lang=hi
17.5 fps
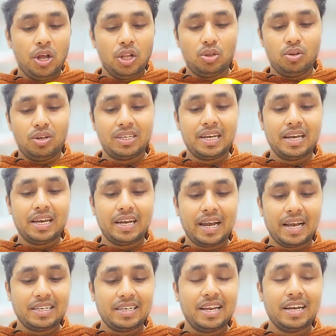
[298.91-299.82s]
तो इसकी
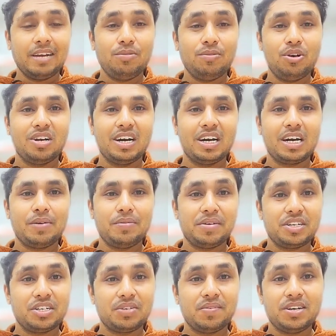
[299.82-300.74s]
कैसी लगी वीडियो आप
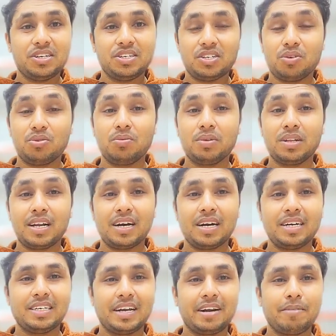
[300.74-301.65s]
कमेंट्स में ज़रूर बताना अगर
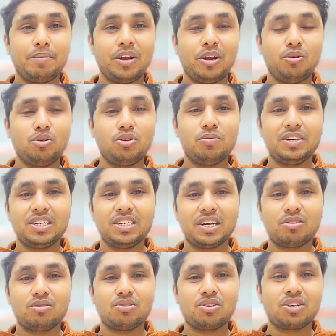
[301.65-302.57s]
चैनल पर नहीं हो तो मेरे चैनल
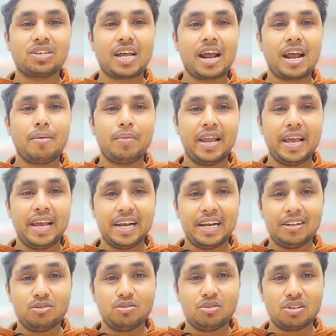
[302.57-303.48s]
को सब्सक्राइब नहीं
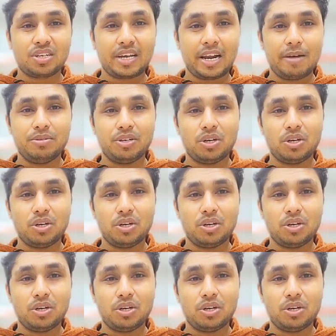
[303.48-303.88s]
किया तो सब्सक्राइब